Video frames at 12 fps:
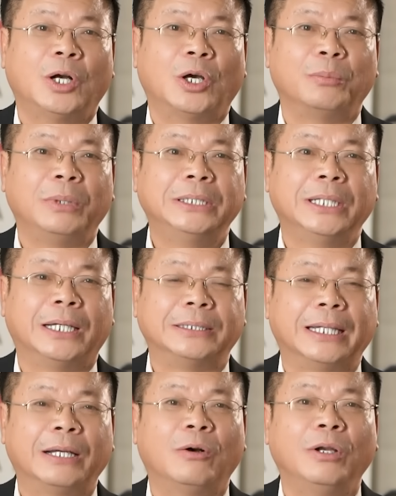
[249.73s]
còn bây giờ
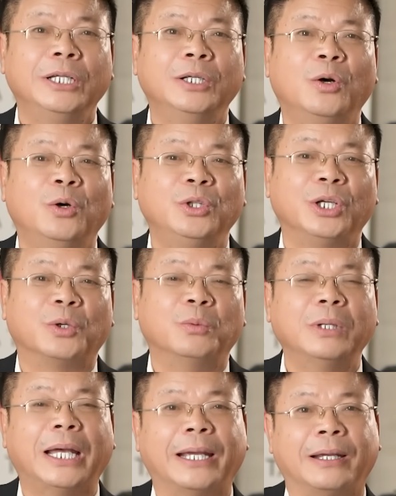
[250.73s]
giá có ly hôn thì
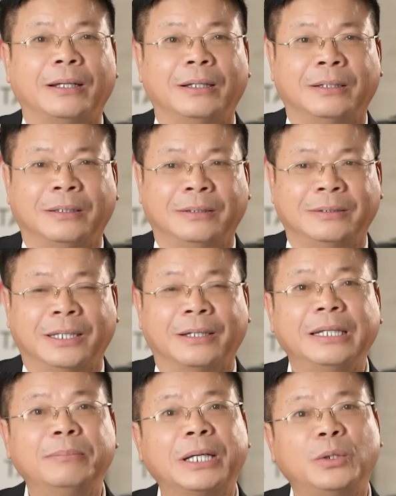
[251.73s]
cũng lại dở
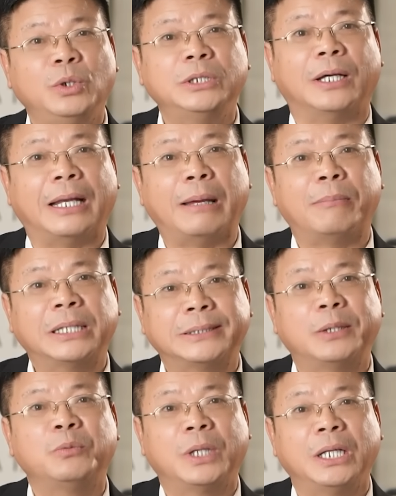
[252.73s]
đi mắc núi, dở lại mắc
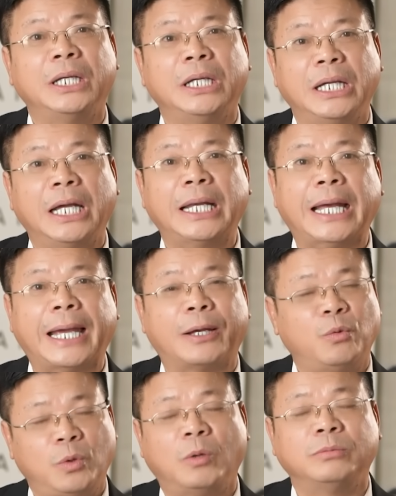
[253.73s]
sông, cân đi nhắc lại
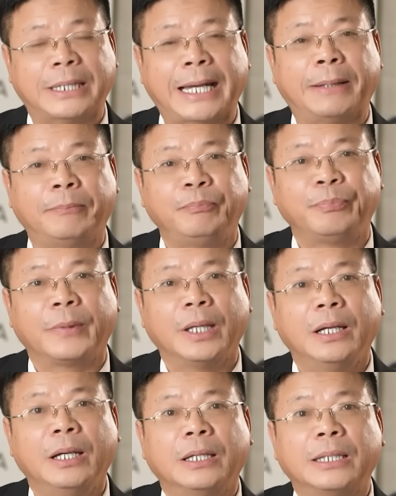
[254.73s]
cũng không dám.
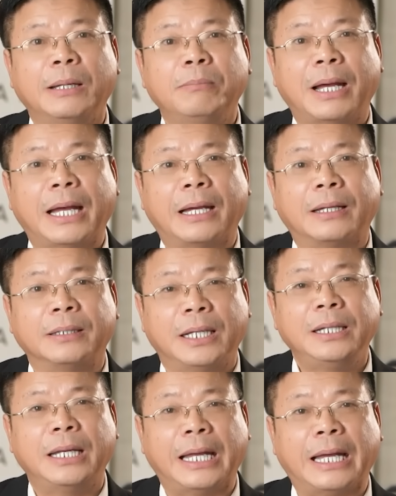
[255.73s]
Thế mà
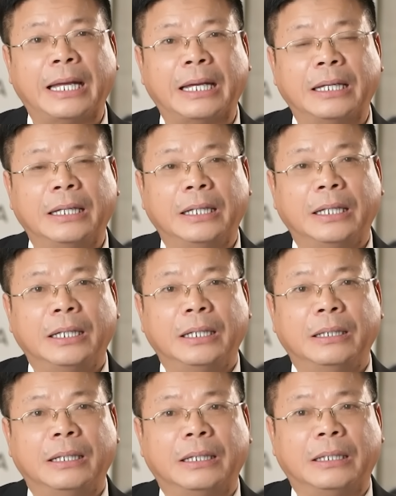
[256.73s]
đấy là...
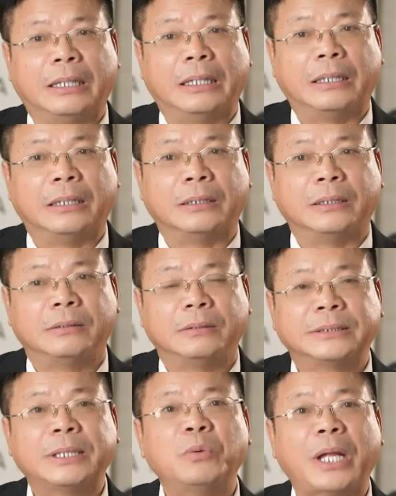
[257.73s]
Là, là, là
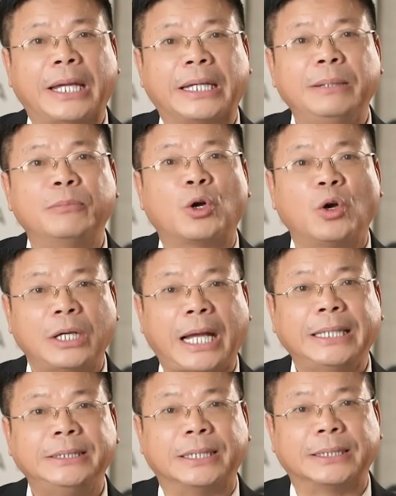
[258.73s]
sau này khi mà con
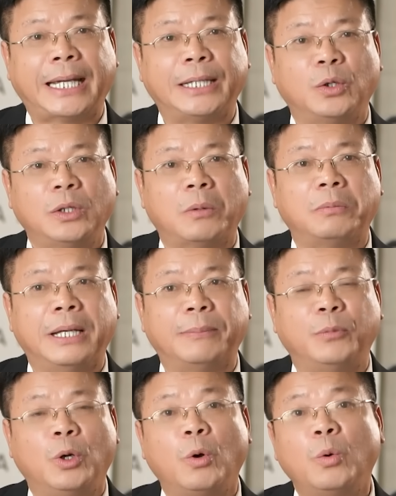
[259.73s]
cái trưởng thành, nó độc
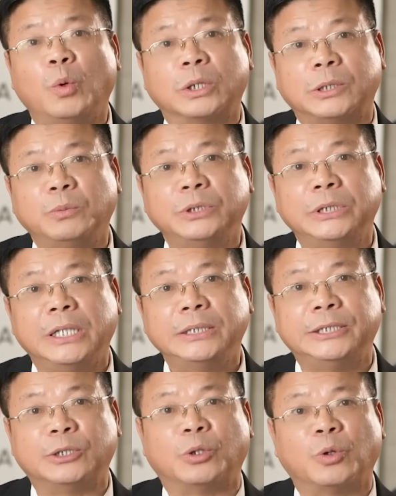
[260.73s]
lập, nó có cuộc sống riêng,
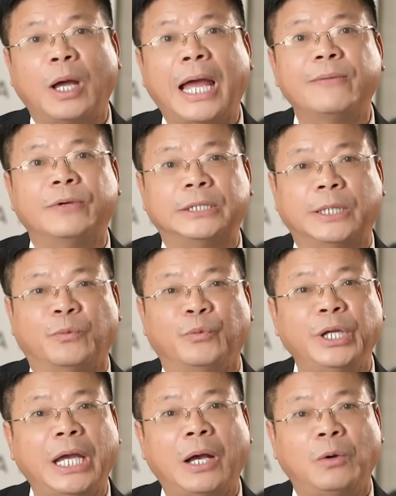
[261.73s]
chỉ còn có hai vợ chồng
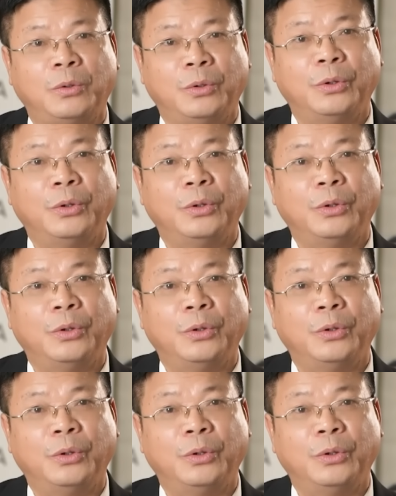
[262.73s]
với nhau.